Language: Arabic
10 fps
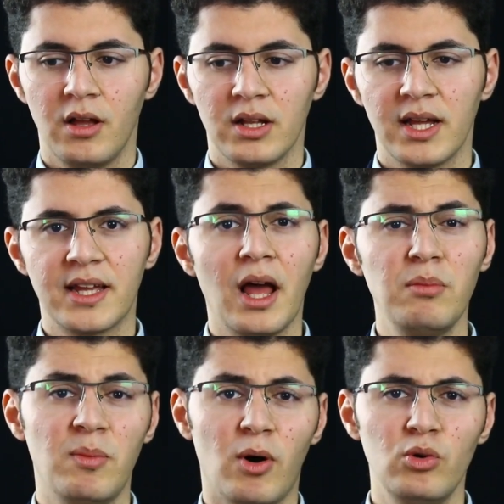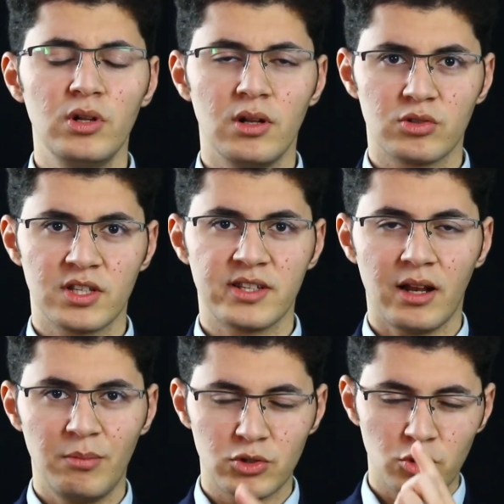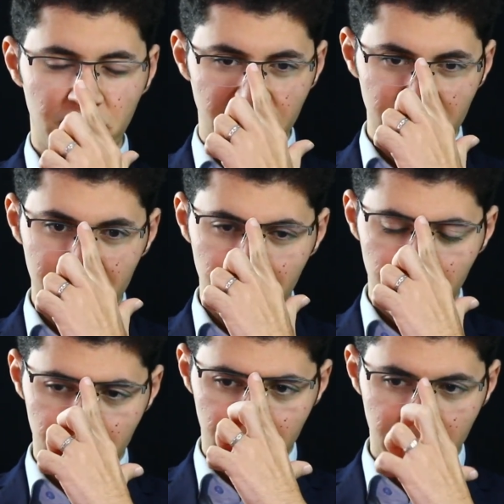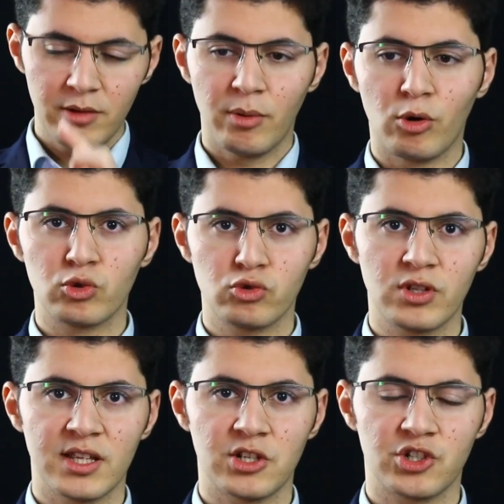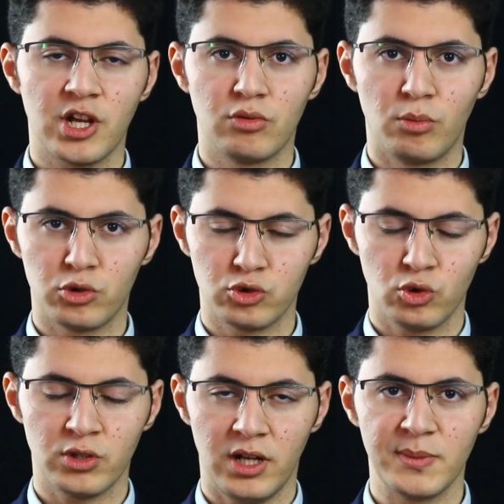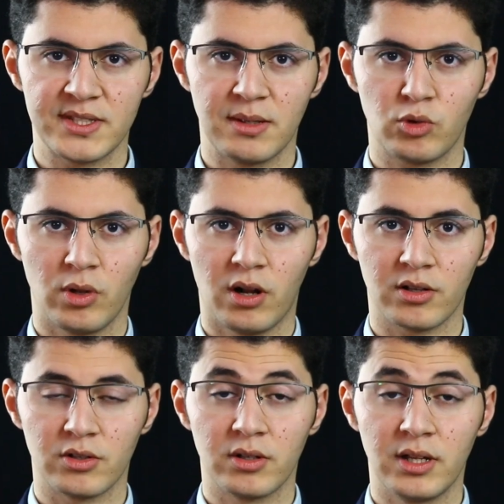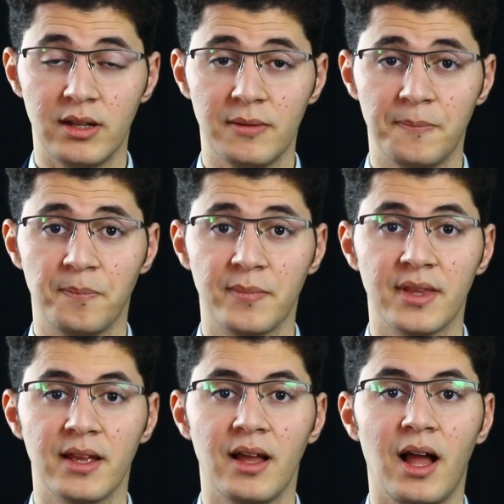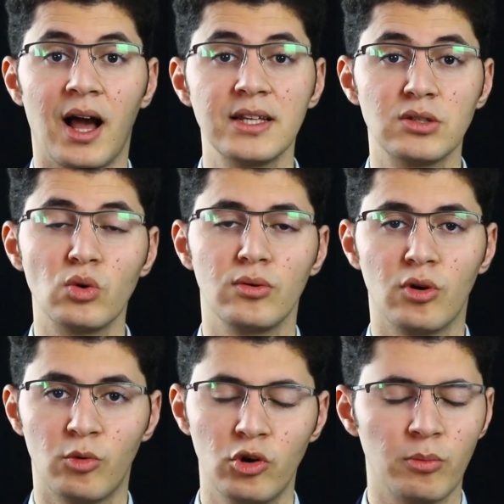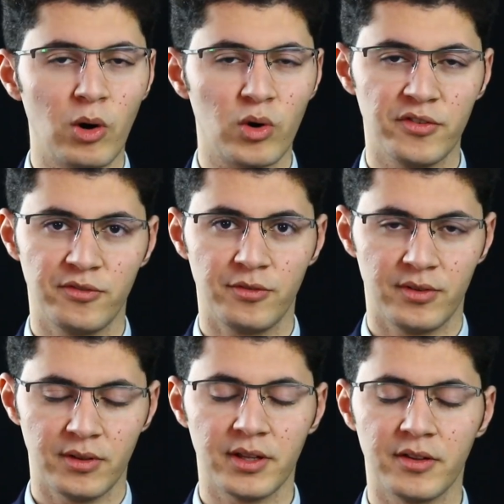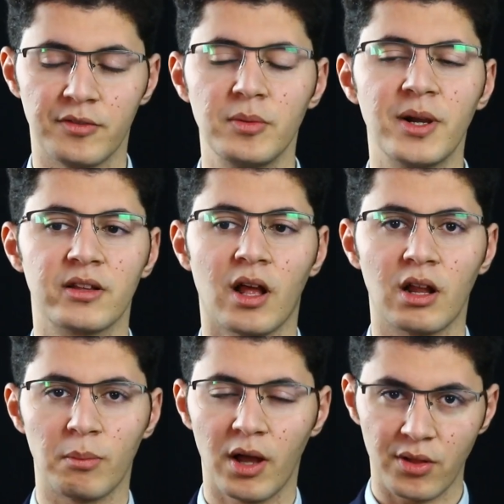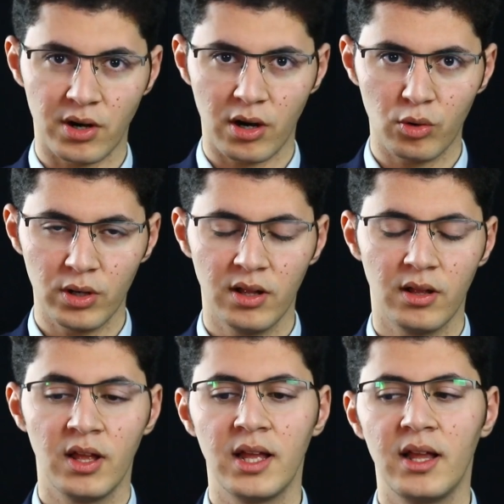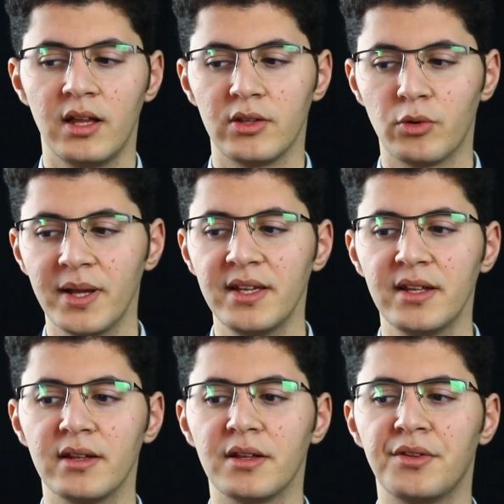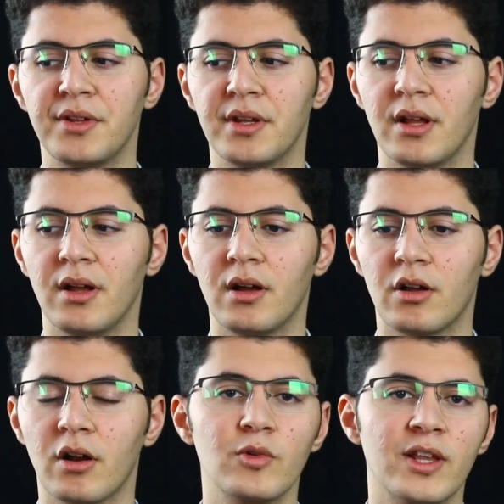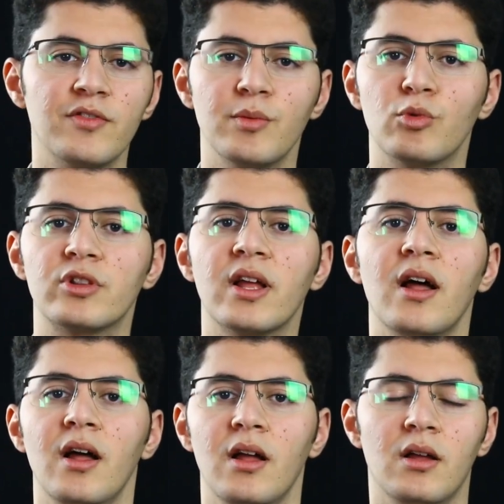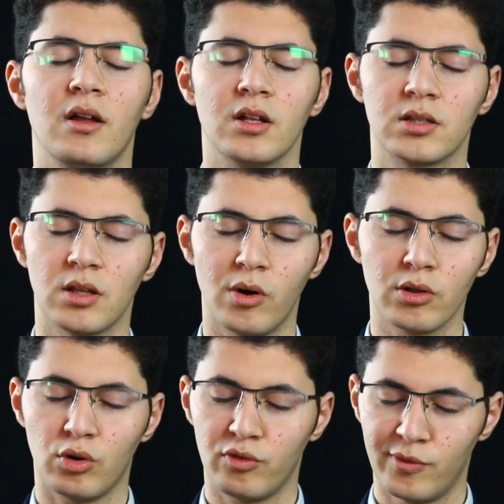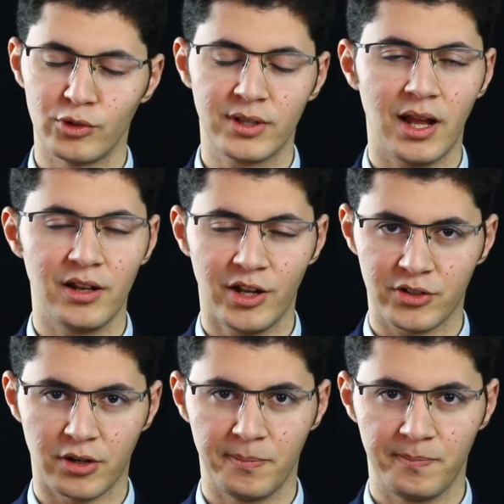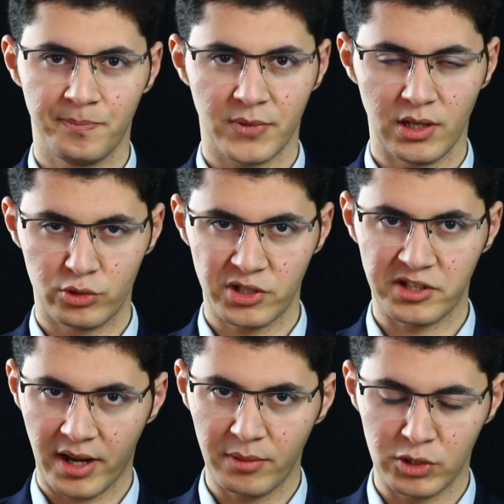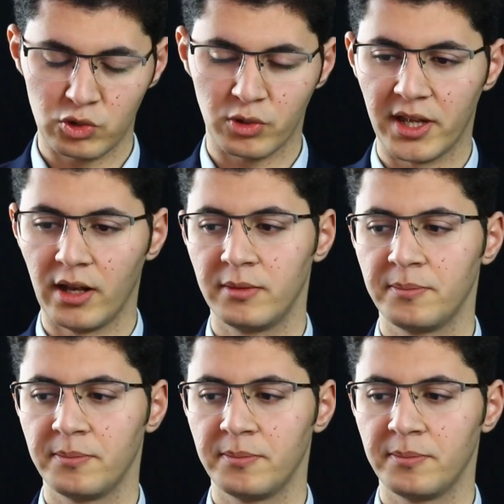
لكن قبل ما أقول للأستاذ علي منصور كيالي كلمة بخصوص هذا الشأن وبخصوص علم السماوات والأرض عايز أقول للجمهور موقف فيما يتعلق بهذا الرجل يبين إن الرجل ده في منتهى التواضع وفي منتهى الاحترام الأستاذ علي منصور كيالي.